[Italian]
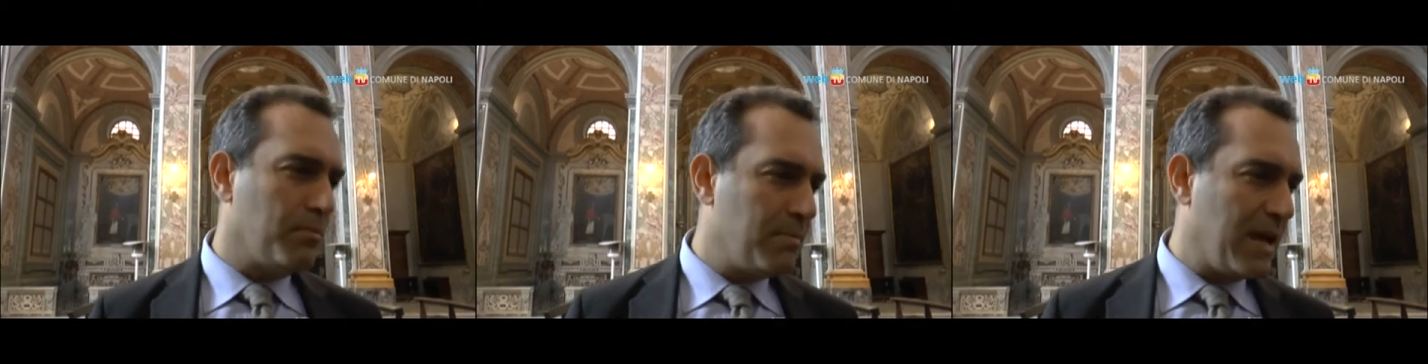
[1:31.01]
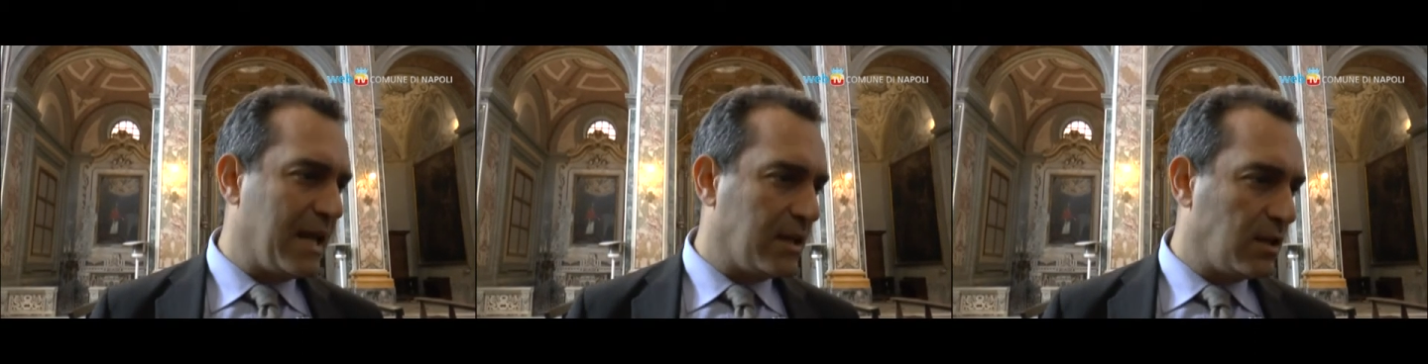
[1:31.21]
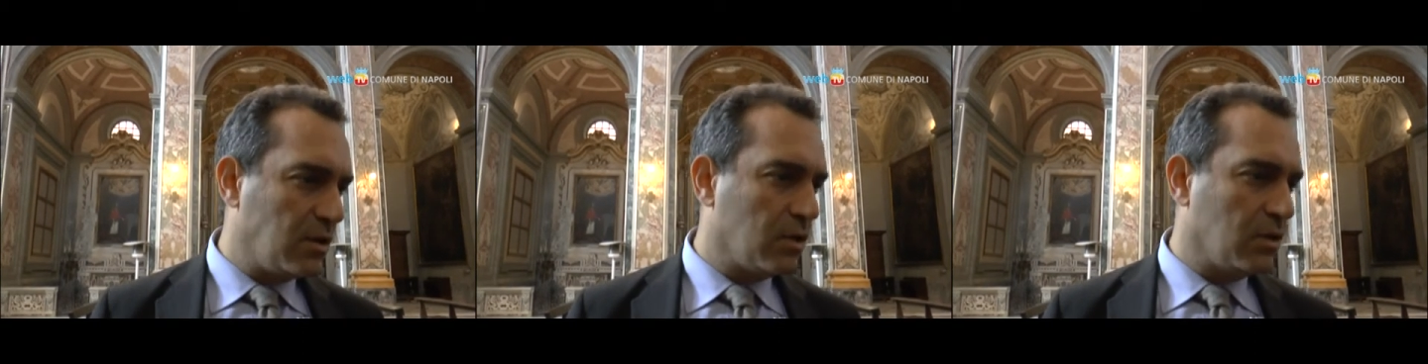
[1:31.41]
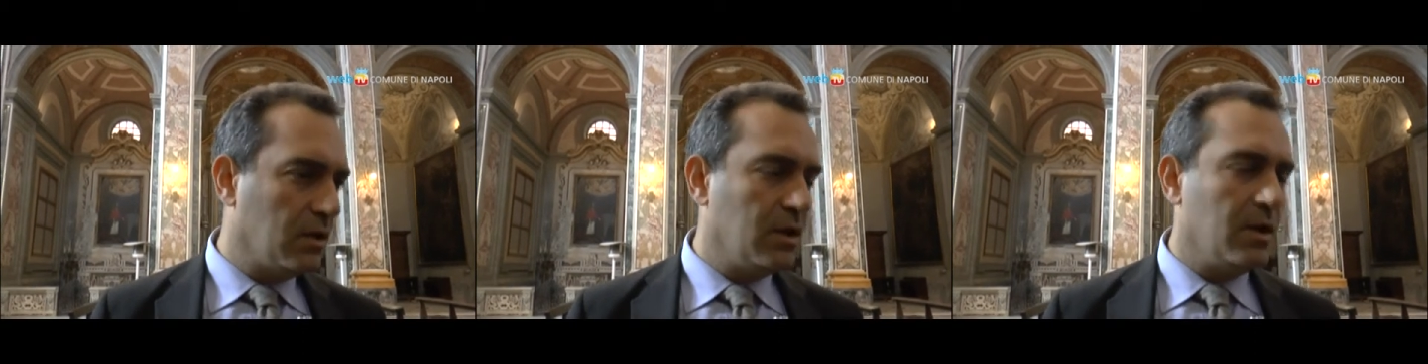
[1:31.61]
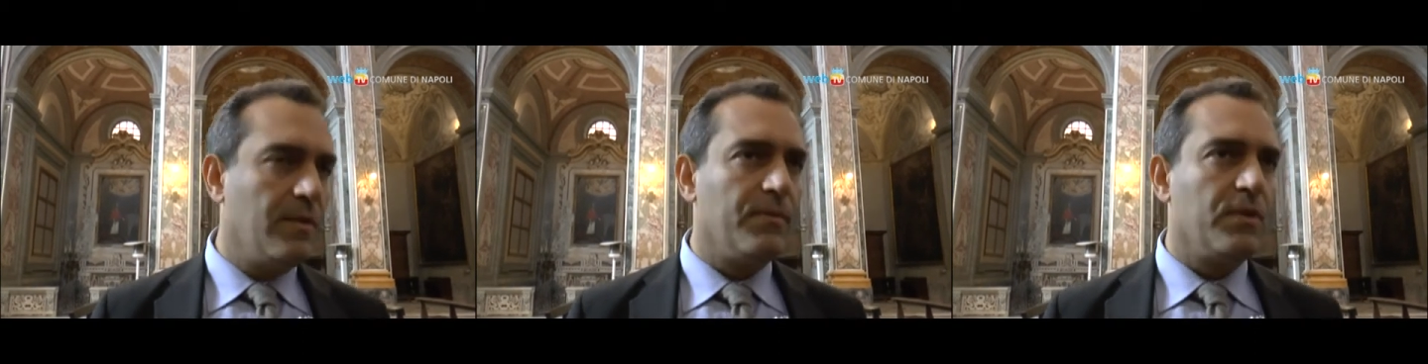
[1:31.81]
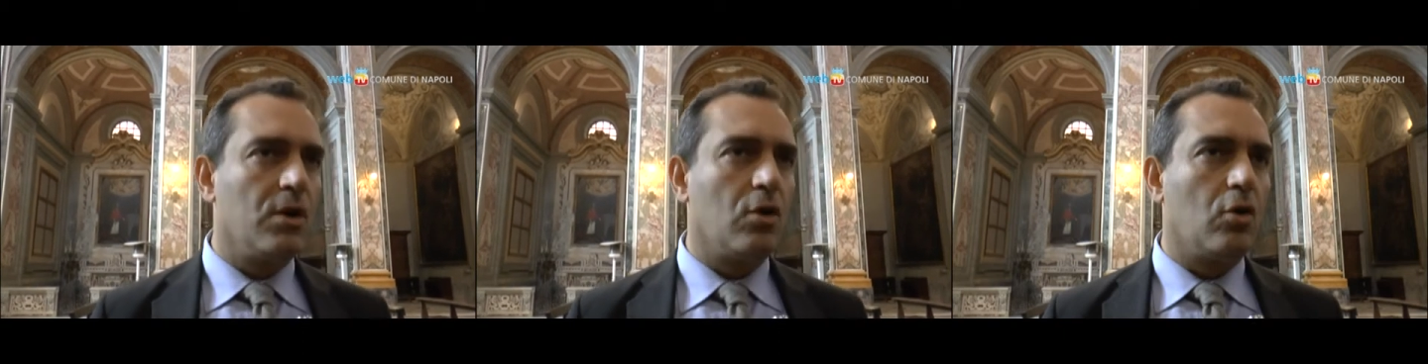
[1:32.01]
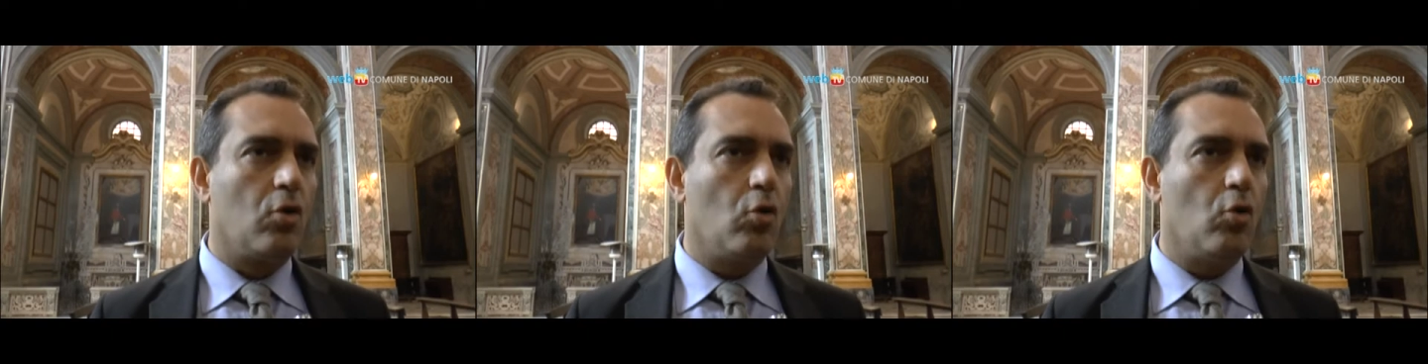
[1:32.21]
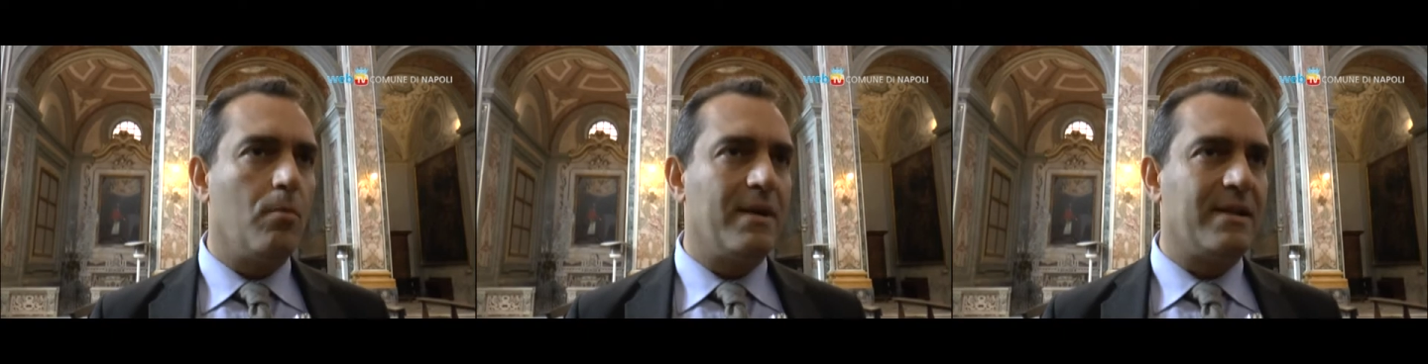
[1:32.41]
meglio
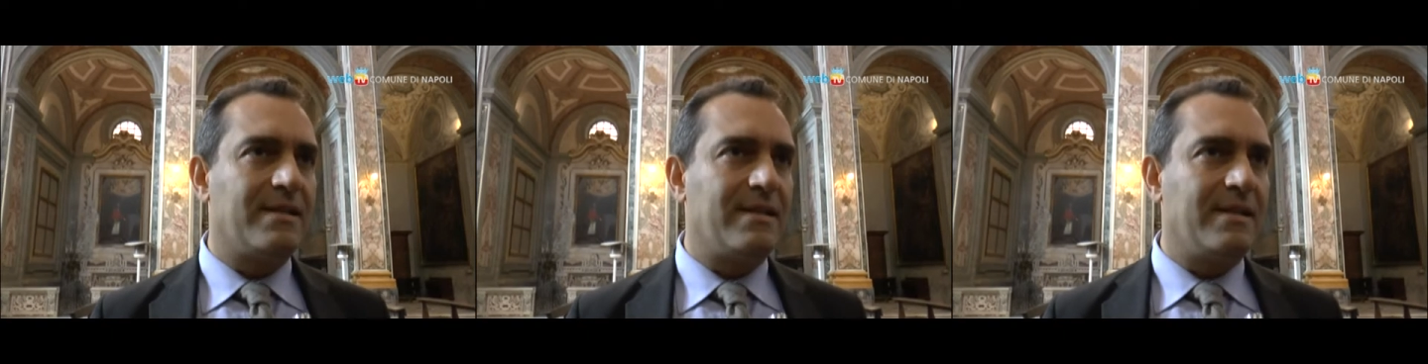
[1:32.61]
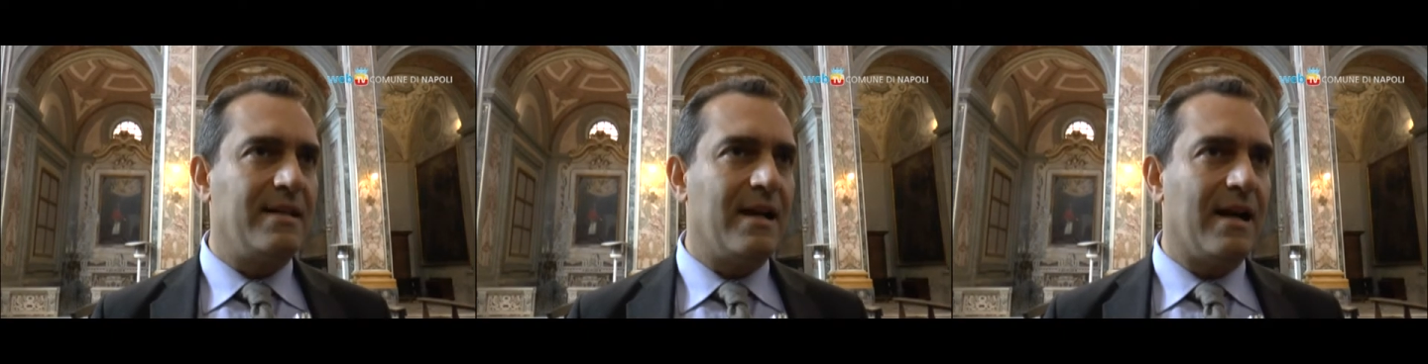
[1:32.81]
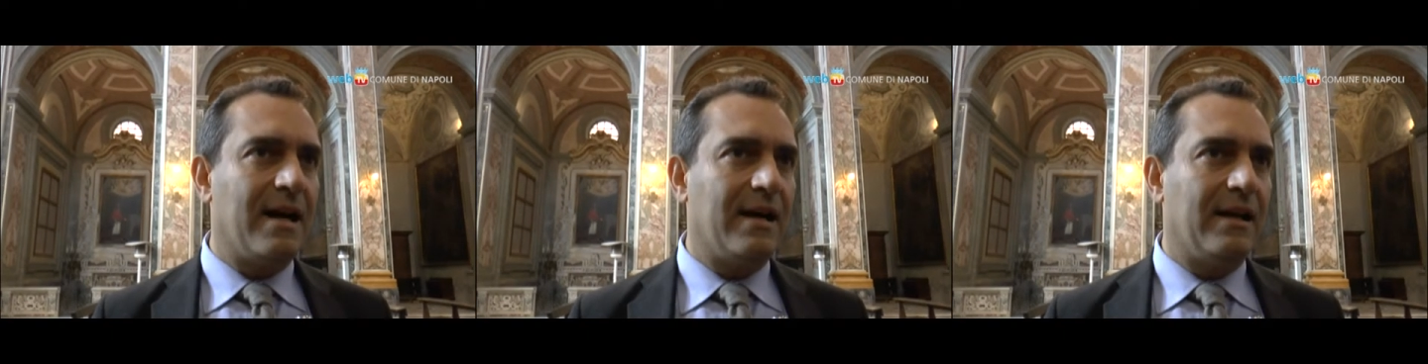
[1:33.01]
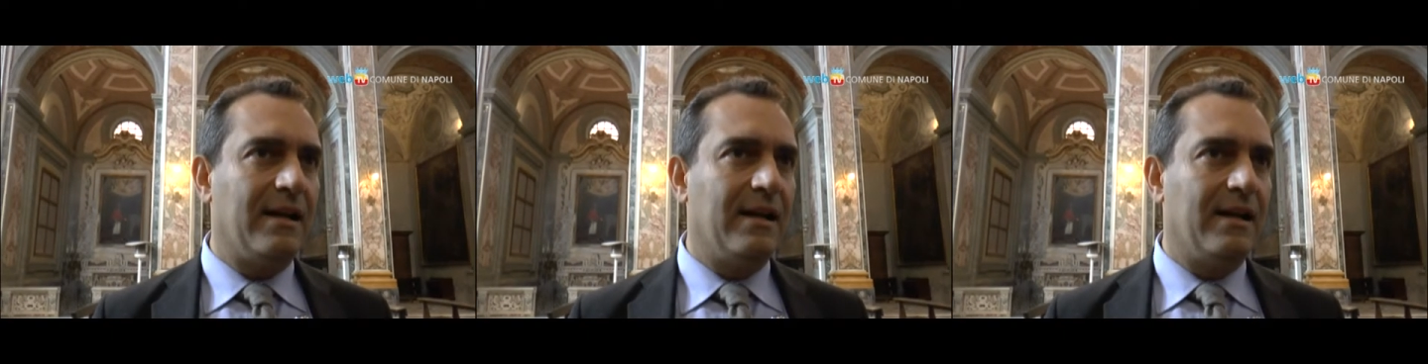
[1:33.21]
come sia